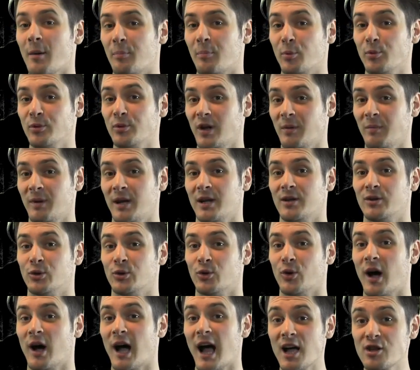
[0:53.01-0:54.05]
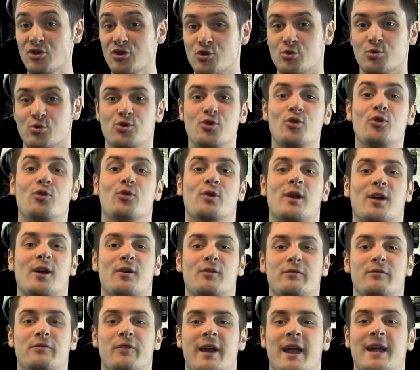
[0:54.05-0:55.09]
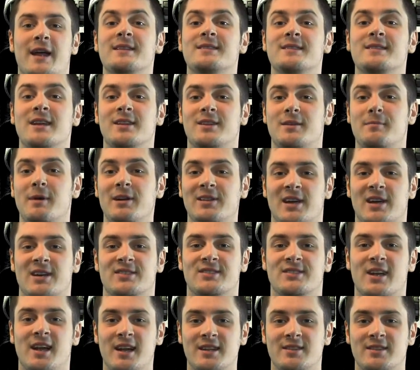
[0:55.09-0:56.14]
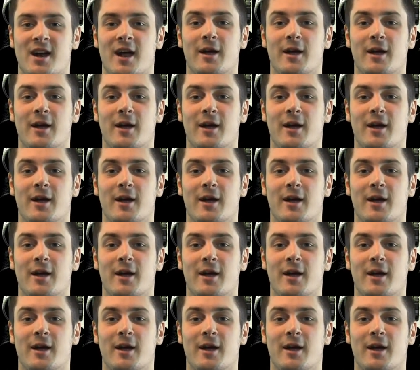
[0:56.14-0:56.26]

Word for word: appuntamento a giugno con la conferenza di Bethesda alle